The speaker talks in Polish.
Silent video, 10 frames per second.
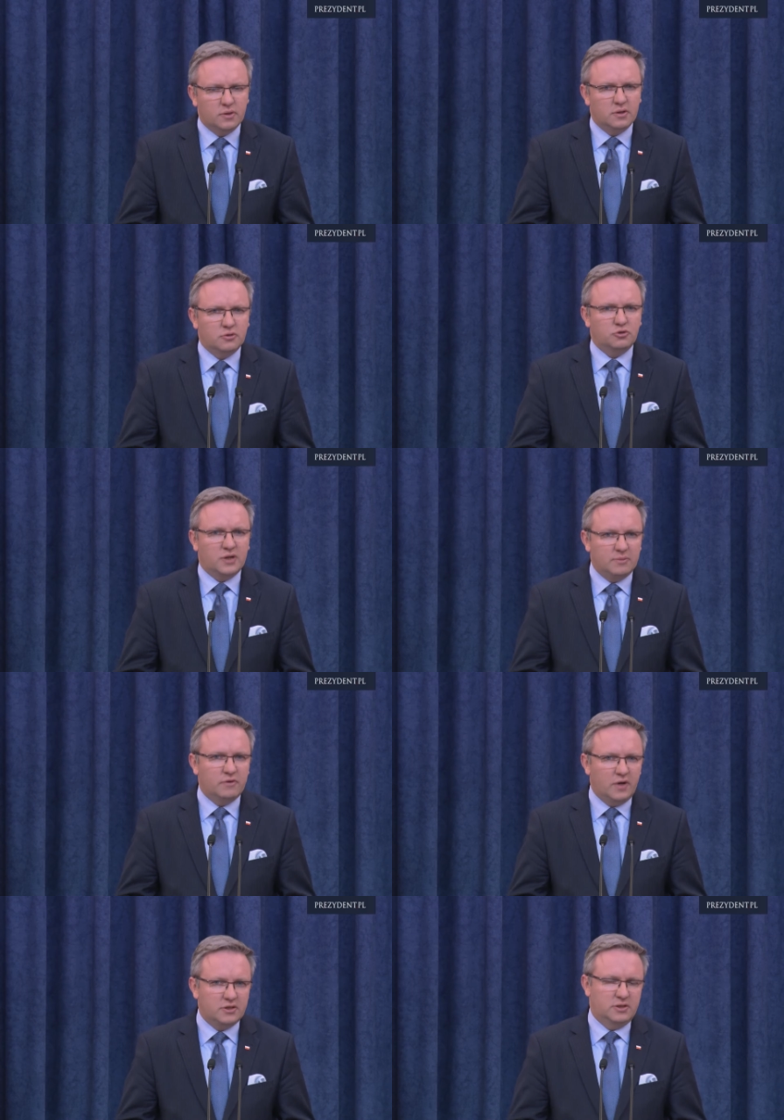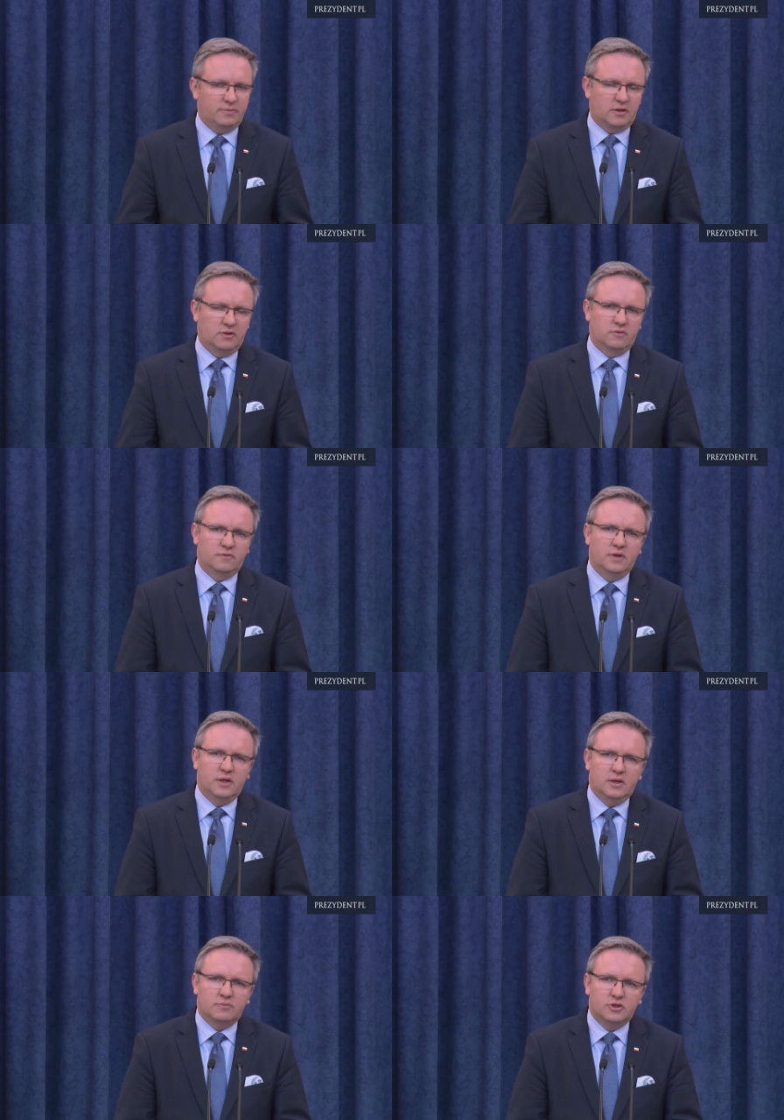E, szukamy właśnie partnerów
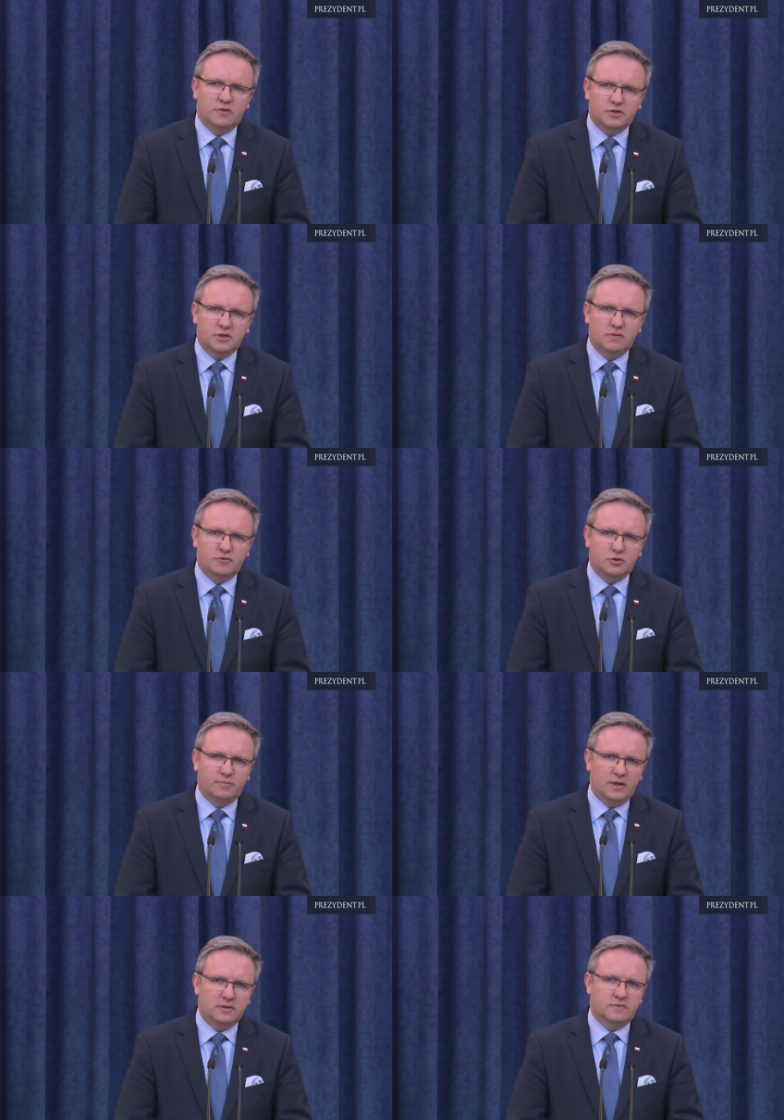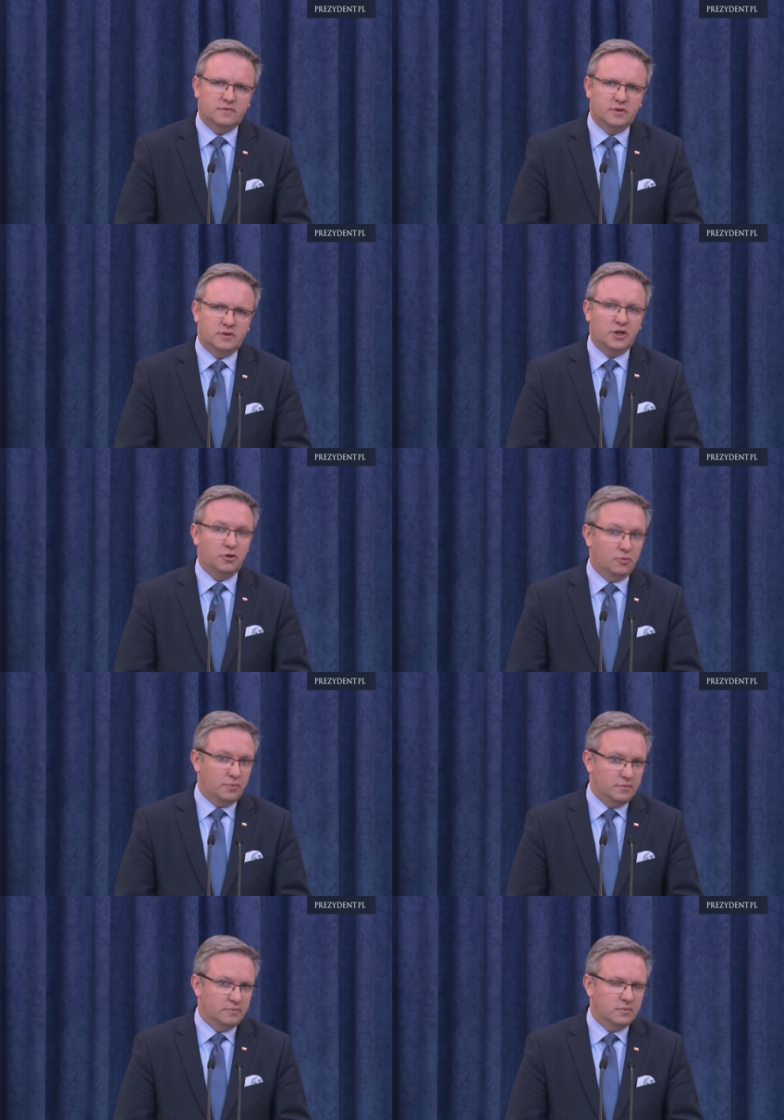przede wszystkim wśród państw tej
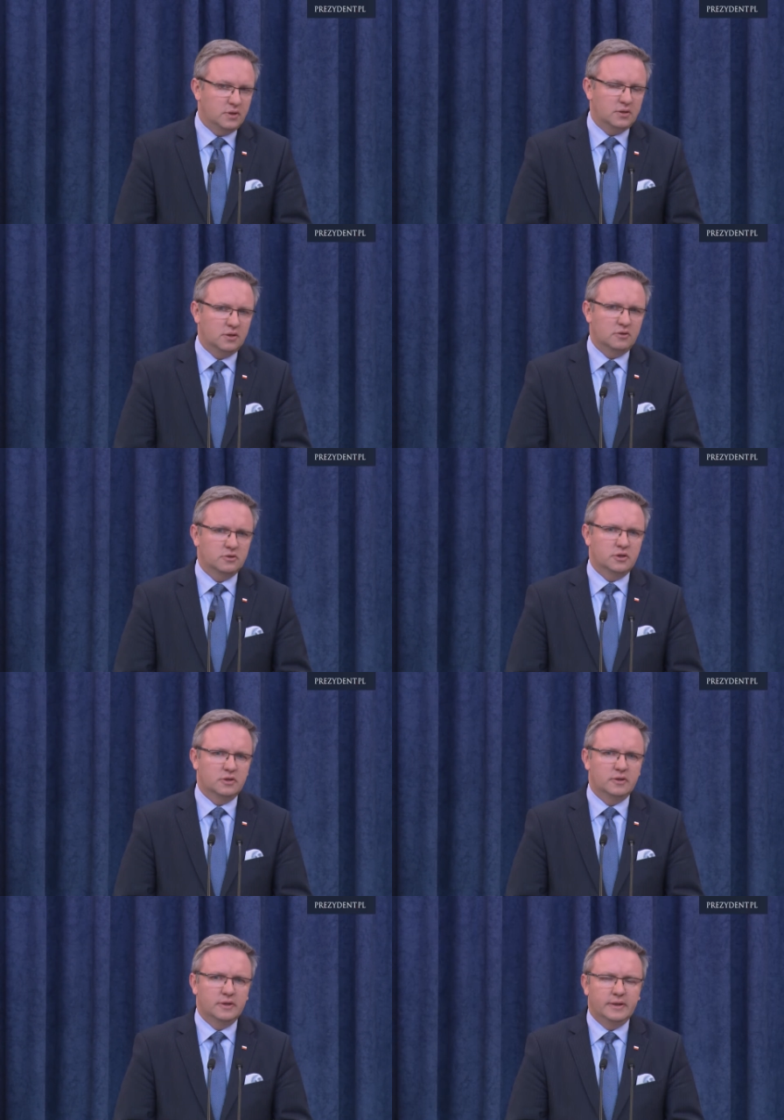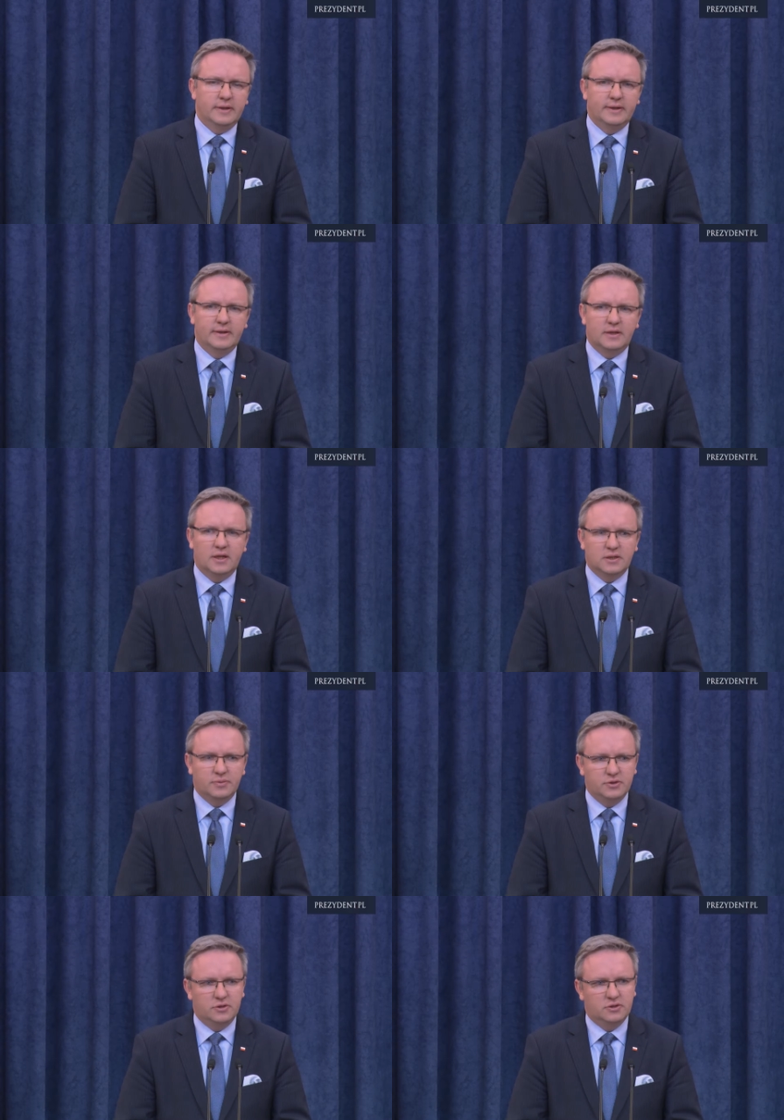grupy, dlatego że e, dla nas
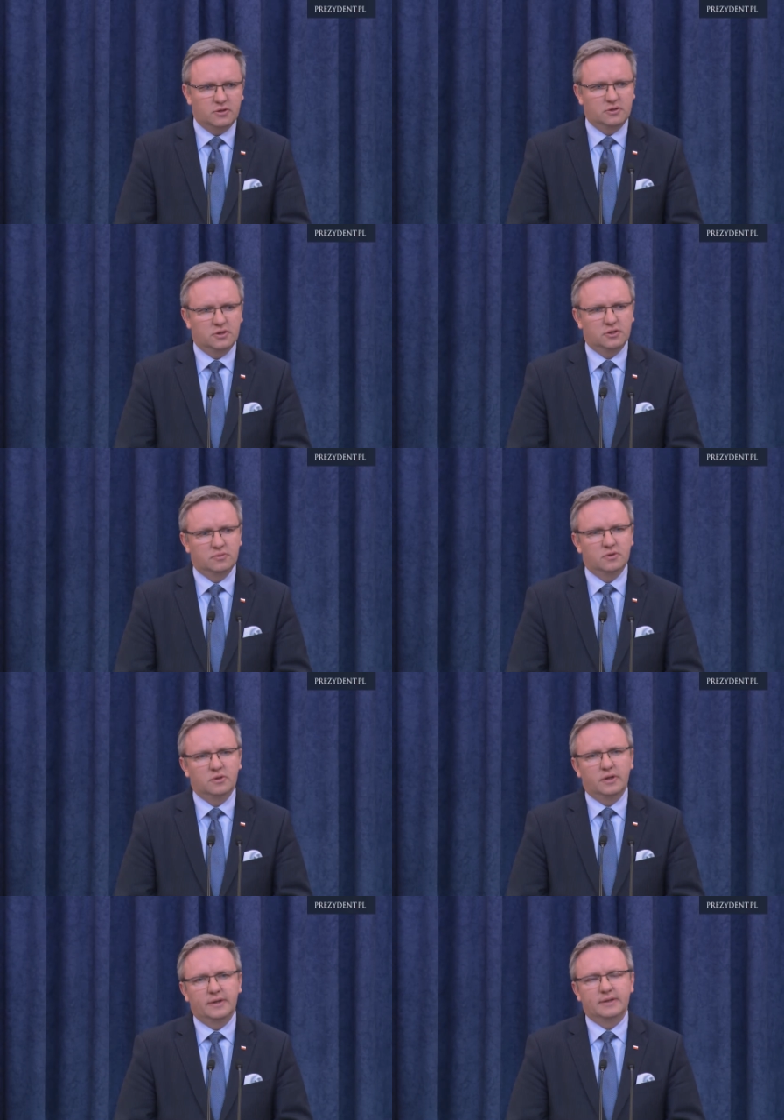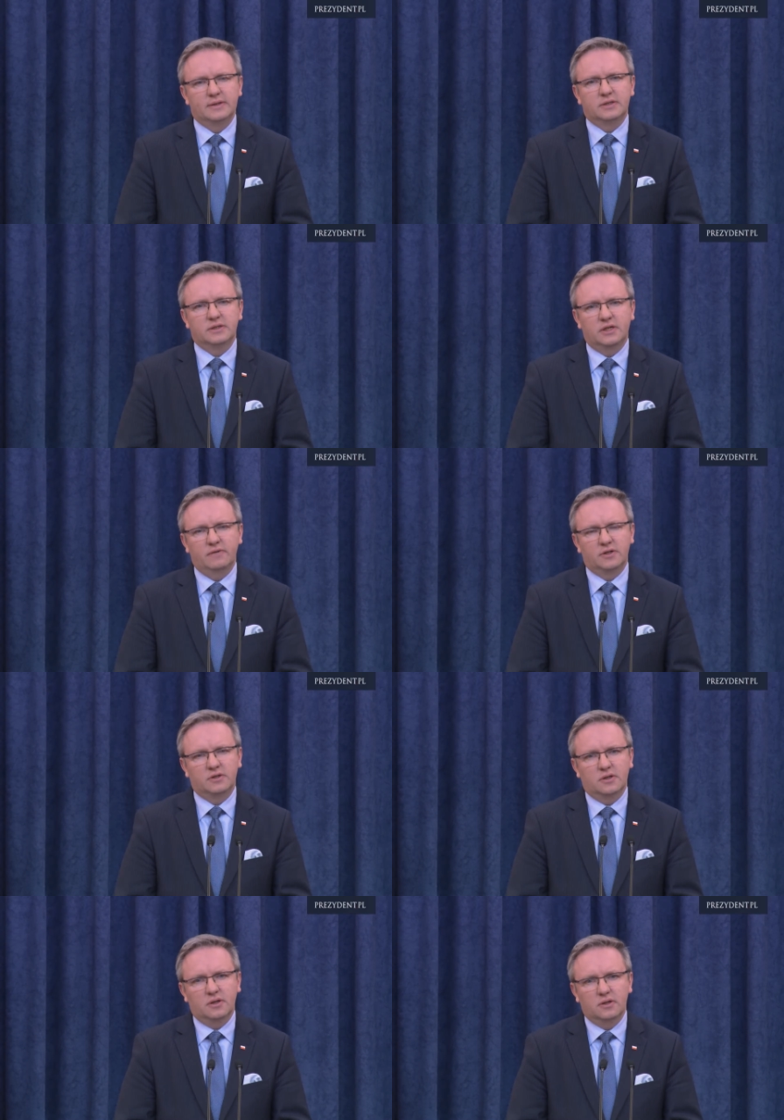będzie istotne, żeby e, zyskiwać
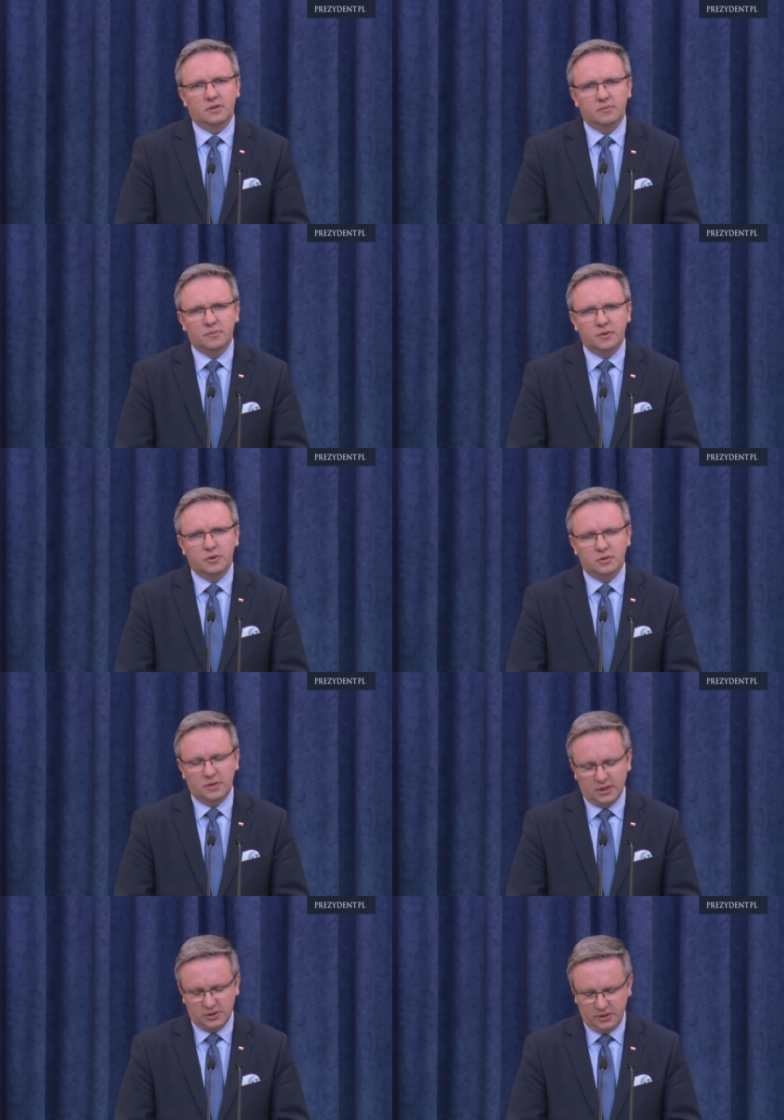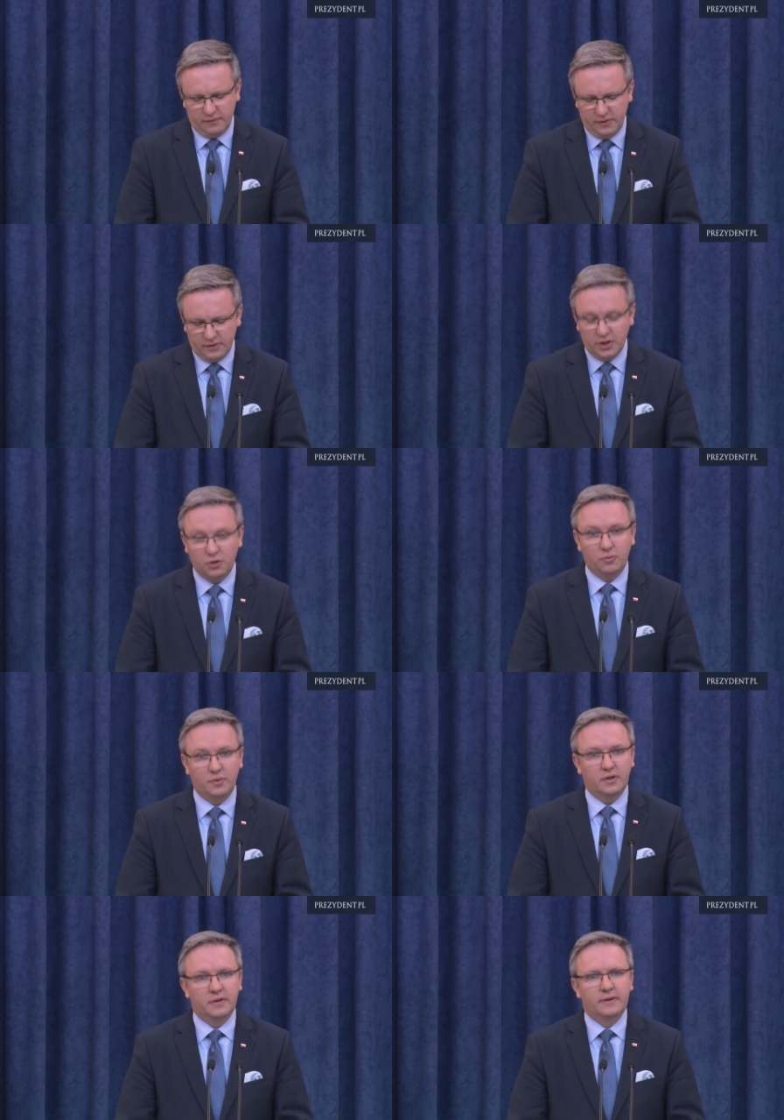także w tej grupie